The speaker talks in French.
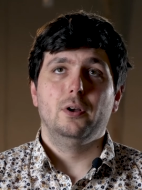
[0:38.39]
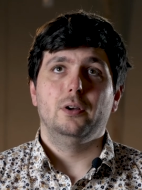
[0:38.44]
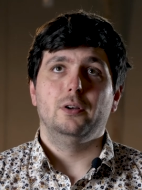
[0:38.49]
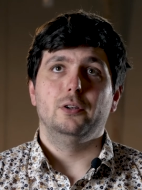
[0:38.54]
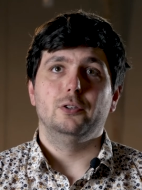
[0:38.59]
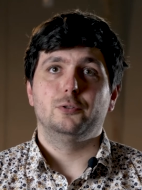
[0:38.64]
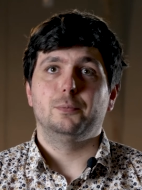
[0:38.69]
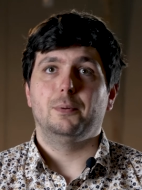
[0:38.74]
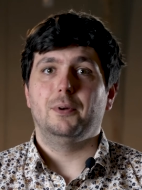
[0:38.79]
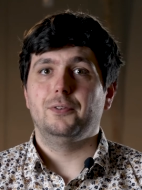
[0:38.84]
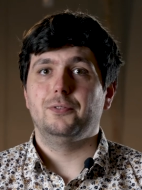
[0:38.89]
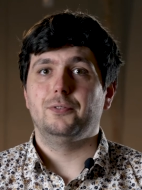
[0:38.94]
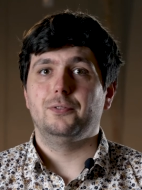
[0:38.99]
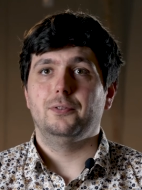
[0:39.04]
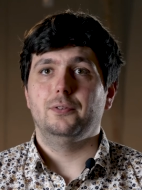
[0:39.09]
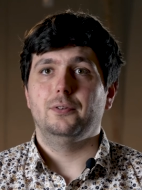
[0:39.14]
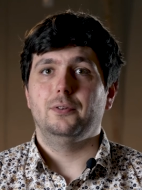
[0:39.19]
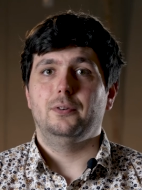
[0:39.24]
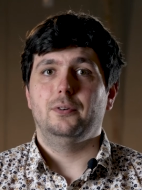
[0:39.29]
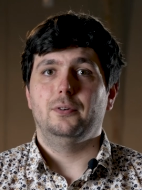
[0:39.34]
Euh, je pense
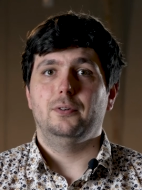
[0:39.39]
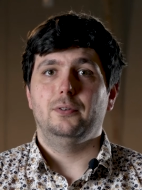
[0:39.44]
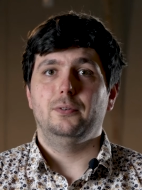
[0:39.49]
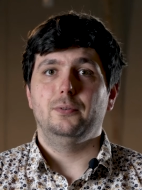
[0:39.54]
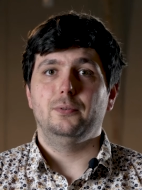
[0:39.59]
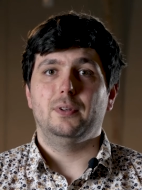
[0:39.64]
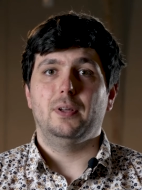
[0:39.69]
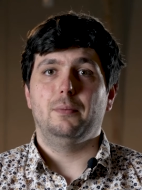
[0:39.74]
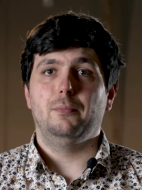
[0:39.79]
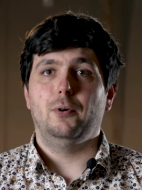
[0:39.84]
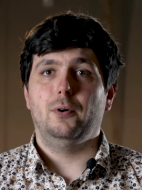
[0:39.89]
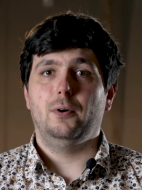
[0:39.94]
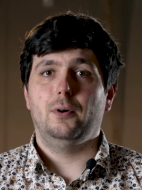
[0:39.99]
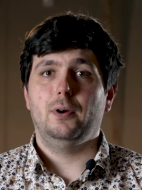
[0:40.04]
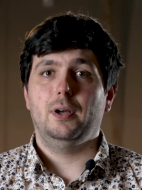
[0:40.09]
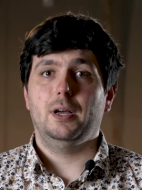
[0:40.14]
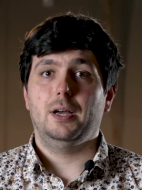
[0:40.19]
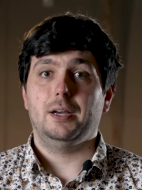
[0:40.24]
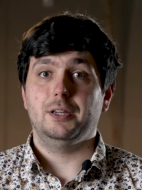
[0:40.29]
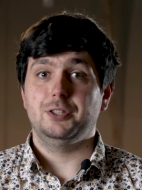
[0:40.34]
euh,
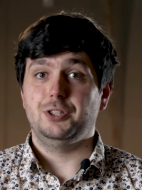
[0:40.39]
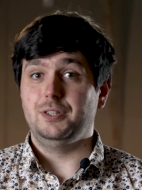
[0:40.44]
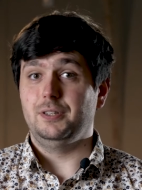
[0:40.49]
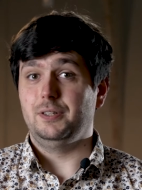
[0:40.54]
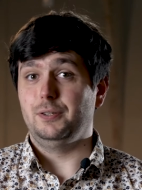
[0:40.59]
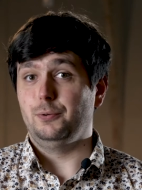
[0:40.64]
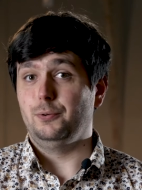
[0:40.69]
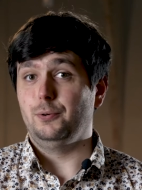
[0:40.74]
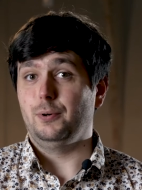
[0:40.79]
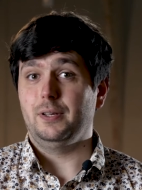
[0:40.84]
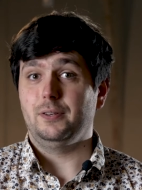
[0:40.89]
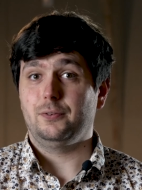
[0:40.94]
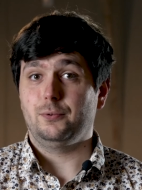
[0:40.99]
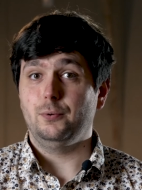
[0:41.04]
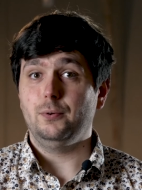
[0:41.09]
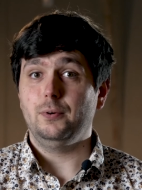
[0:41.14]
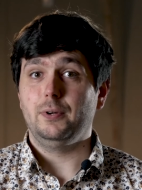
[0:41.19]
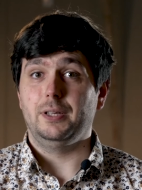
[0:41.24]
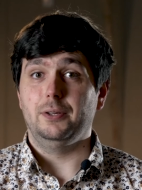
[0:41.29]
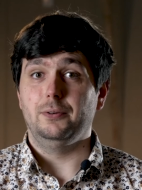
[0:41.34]
notamment à Régine
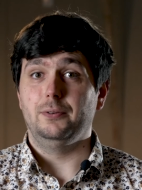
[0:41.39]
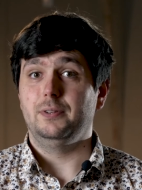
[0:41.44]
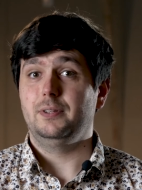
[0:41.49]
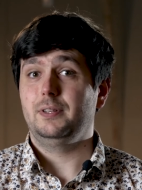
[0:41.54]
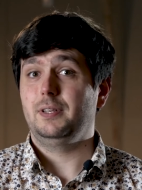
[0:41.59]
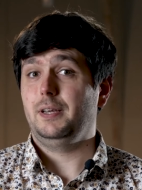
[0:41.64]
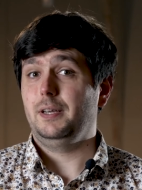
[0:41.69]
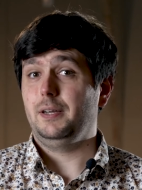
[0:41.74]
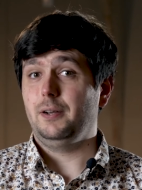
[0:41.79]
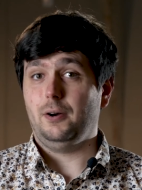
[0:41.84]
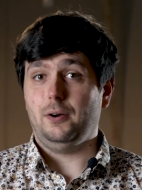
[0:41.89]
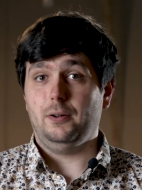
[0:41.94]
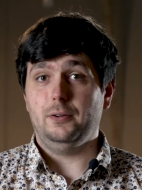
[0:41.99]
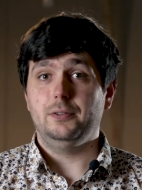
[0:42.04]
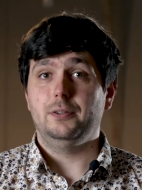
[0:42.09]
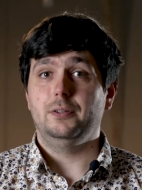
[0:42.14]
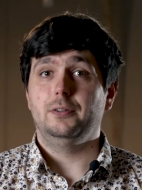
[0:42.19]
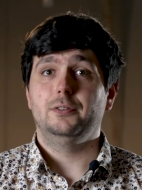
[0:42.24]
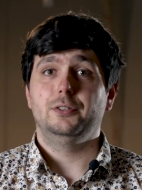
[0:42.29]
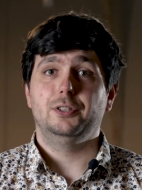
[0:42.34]
Théodoresco, qui est une très
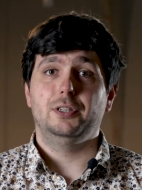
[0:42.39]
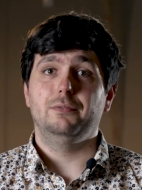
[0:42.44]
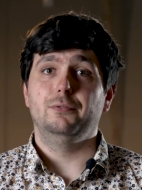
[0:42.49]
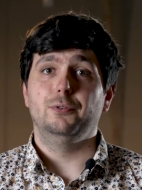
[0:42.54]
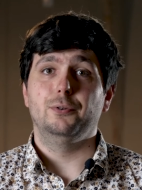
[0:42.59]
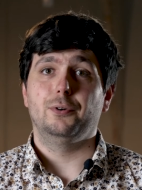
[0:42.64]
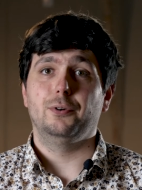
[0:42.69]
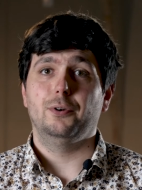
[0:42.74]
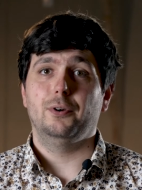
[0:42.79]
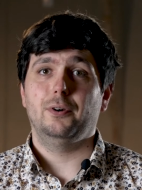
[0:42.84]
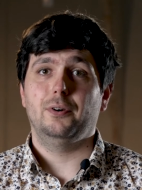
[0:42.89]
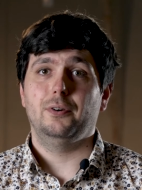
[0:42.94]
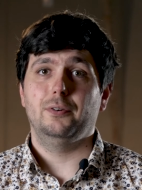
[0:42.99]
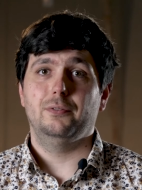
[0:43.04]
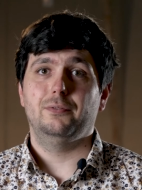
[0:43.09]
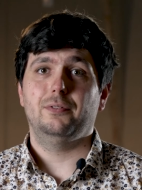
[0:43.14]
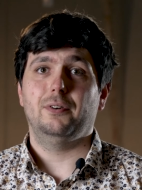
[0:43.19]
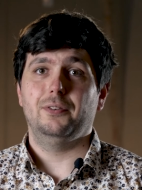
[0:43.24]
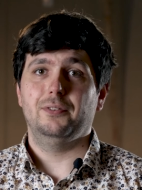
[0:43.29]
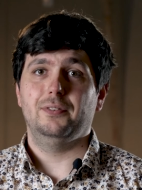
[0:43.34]
grande chef de
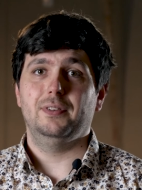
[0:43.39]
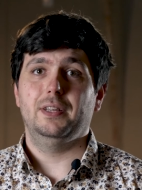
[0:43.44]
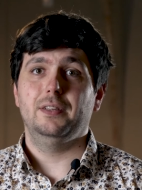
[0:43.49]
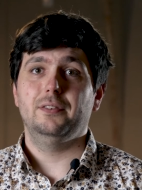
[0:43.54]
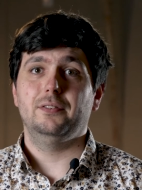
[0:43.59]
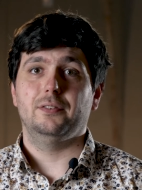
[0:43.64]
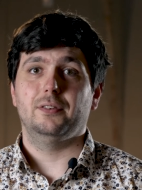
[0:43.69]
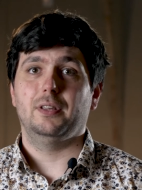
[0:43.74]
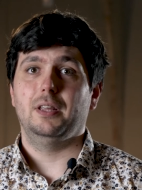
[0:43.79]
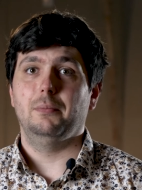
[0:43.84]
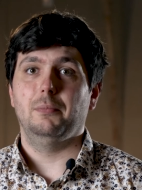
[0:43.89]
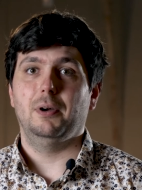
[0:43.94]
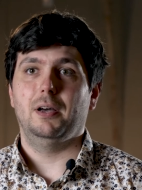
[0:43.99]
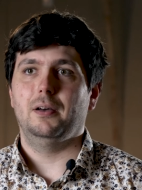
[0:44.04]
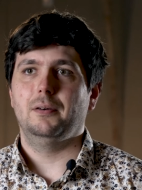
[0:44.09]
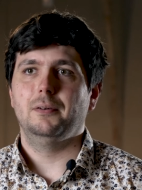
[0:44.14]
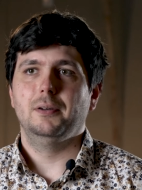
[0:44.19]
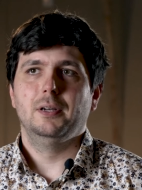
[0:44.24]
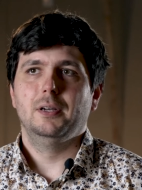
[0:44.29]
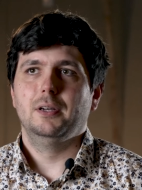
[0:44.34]
chœur française qui
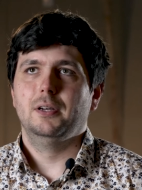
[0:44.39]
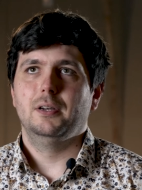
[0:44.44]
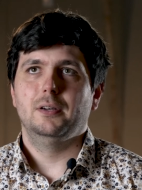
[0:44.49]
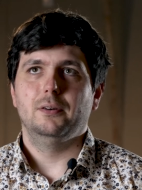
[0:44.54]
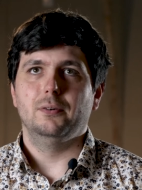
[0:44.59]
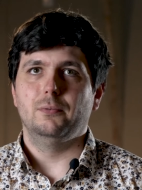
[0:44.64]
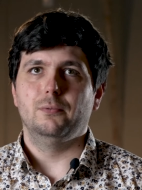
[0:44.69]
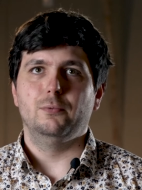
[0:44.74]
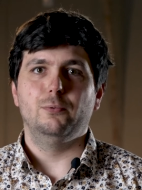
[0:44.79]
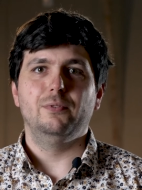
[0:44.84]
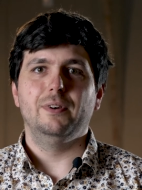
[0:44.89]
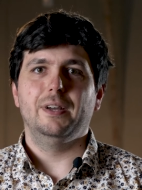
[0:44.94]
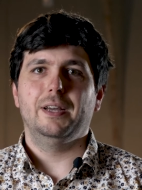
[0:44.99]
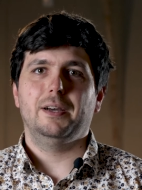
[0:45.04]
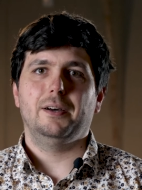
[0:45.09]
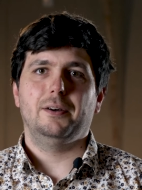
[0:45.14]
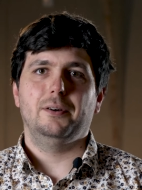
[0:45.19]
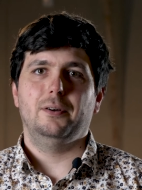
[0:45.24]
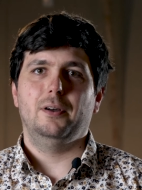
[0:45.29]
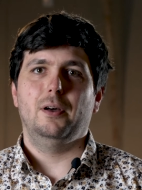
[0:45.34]
m'a
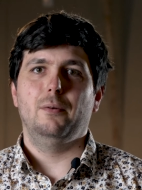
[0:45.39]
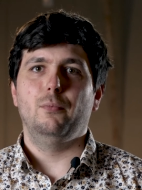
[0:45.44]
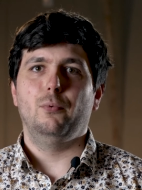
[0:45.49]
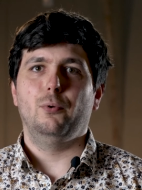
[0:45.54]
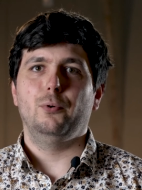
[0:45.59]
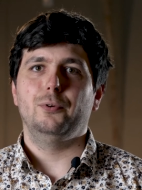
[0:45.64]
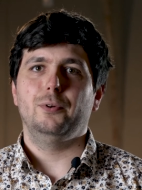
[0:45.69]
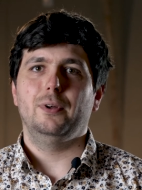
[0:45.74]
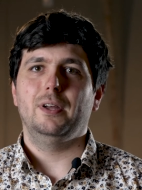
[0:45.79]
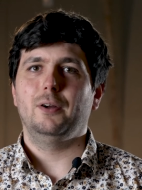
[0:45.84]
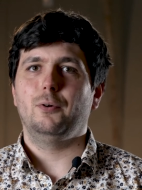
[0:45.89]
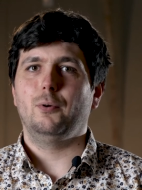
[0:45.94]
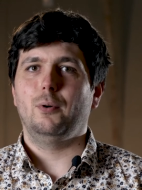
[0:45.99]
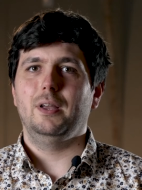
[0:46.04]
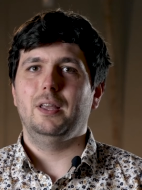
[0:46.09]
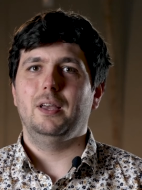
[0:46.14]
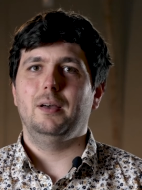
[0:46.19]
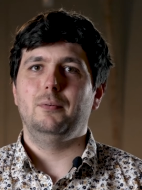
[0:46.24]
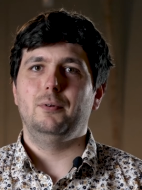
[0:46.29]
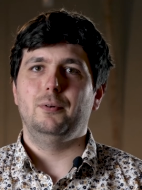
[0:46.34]
ouvert un monde
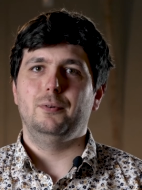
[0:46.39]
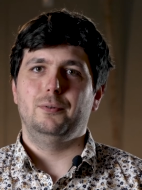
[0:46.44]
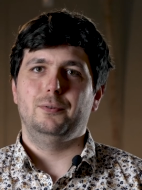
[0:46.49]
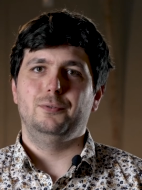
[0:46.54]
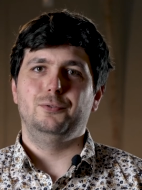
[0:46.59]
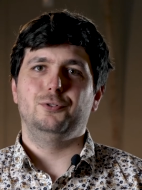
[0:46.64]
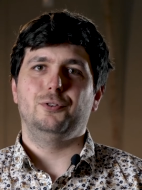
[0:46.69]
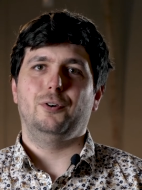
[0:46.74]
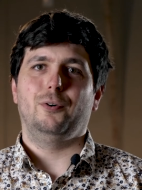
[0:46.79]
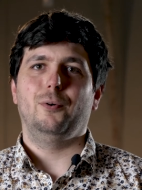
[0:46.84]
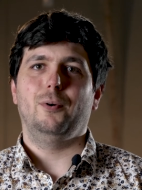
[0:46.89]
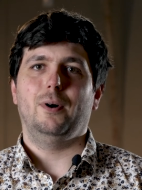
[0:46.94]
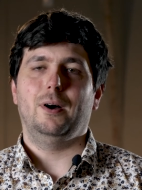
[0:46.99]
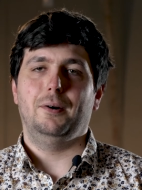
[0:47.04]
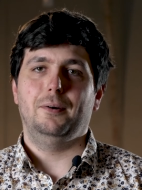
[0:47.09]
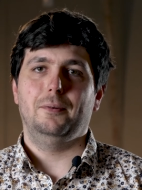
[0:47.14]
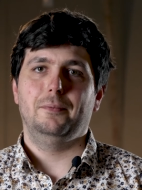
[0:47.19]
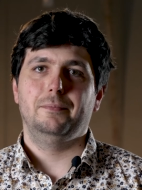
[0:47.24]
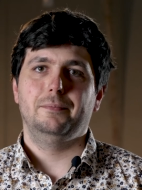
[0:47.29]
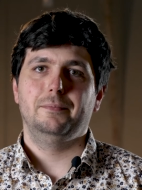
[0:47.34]
incroyable du chant choral.